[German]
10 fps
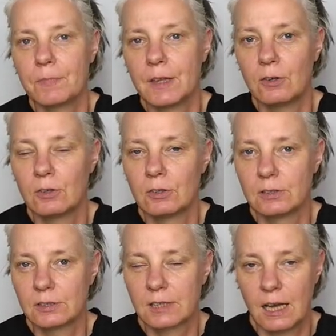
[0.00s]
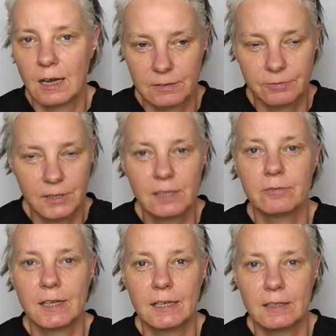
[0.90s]
und es gab viele
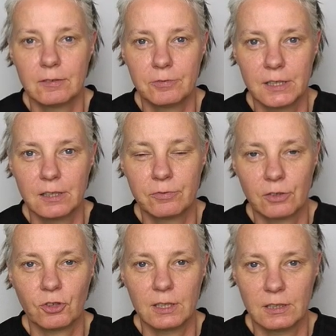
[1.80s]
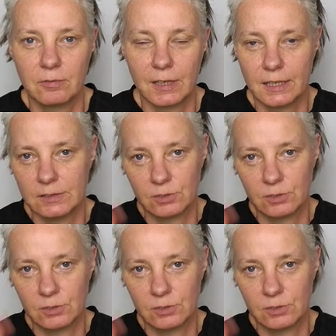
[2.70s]
Wellen, viele verschiedene Wellen,